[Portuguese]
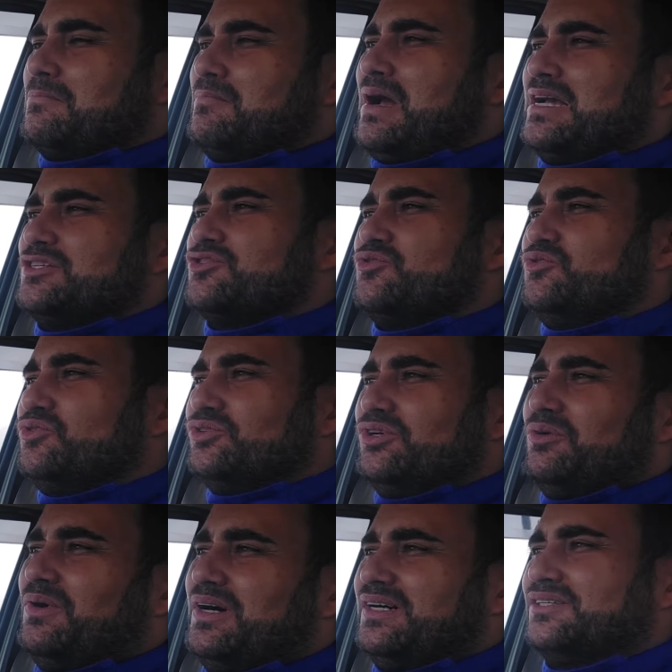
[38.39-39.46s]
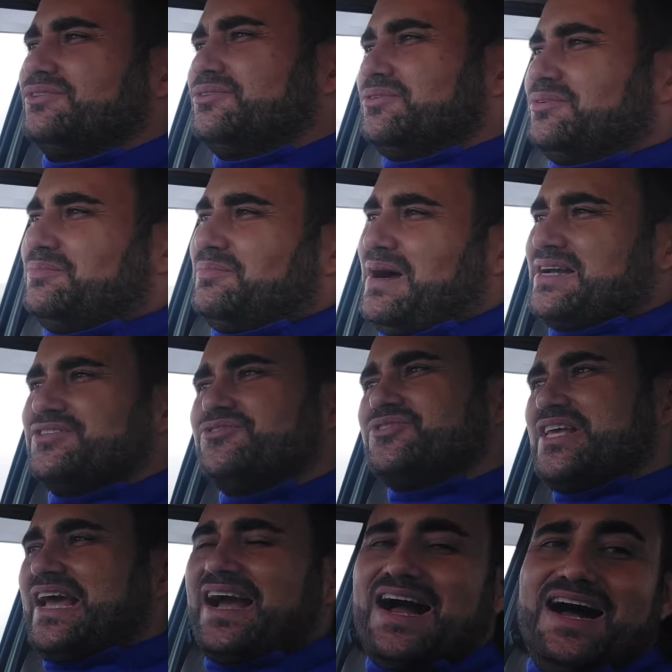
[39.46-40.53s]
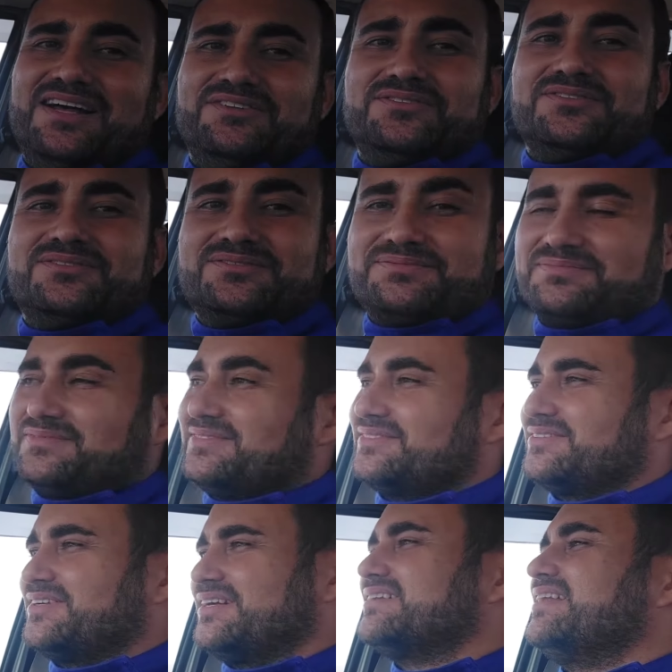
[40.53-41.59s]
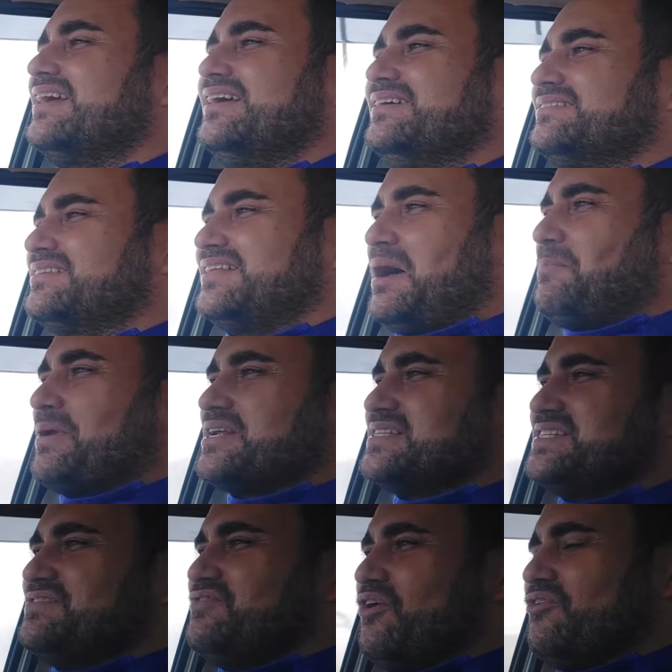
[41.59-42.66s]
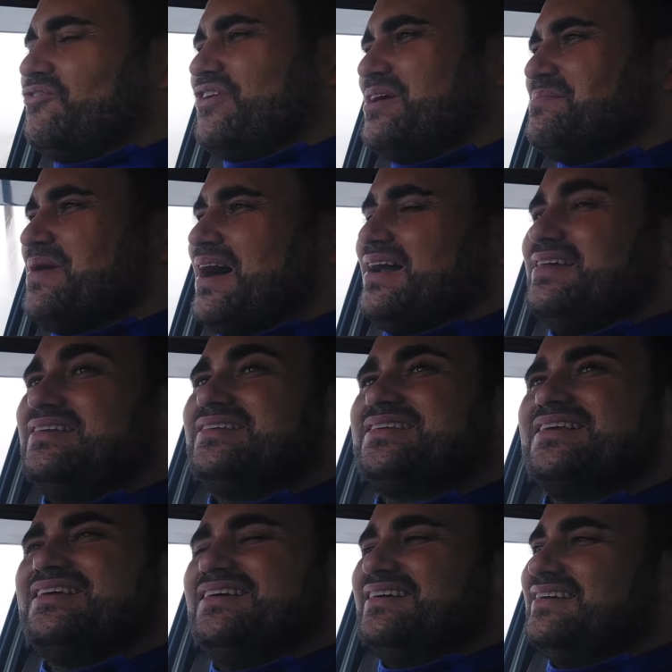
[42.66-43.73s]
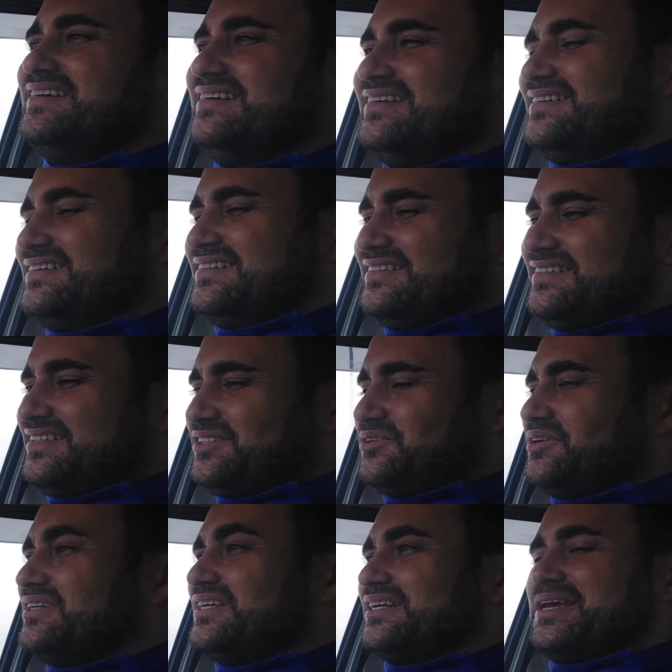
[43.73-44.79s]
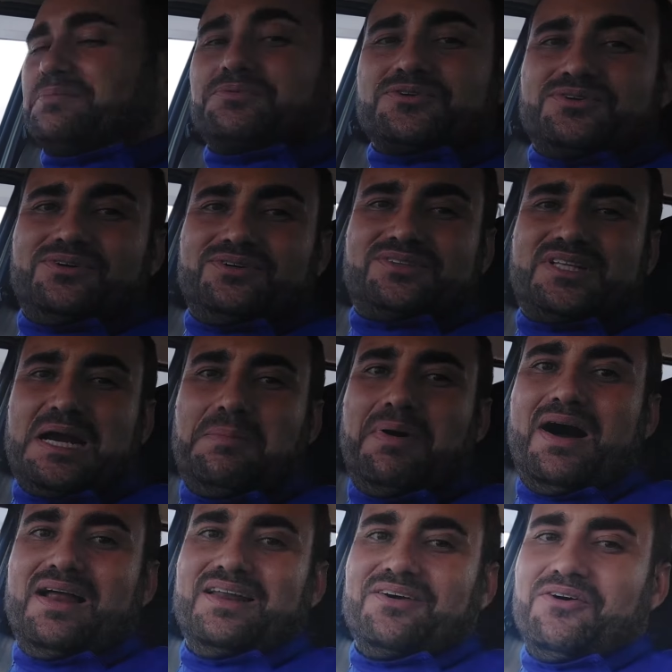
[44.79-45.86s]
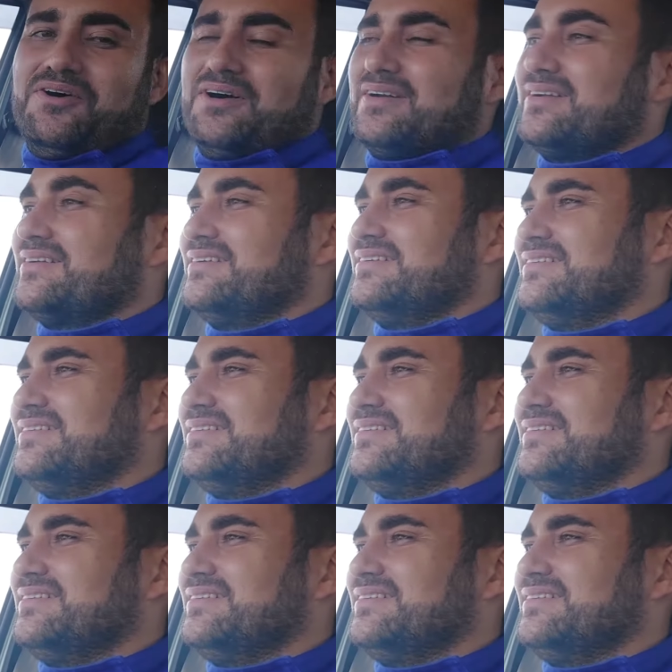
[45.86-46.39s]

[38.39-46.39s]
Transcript: Mas o Uno eu ando mais sossegado, né? Dá para desenvolver mais. Eu tô indo aqui pro trabalho agora,